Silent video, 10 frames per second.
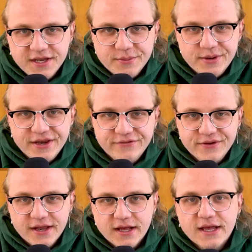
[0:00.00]
Hier bin ich
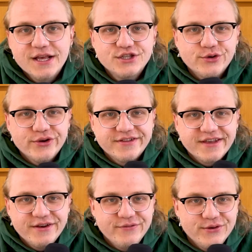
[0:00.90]
wieder. Sorry, dass
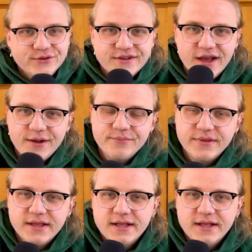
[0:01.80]
keine Videos kamen.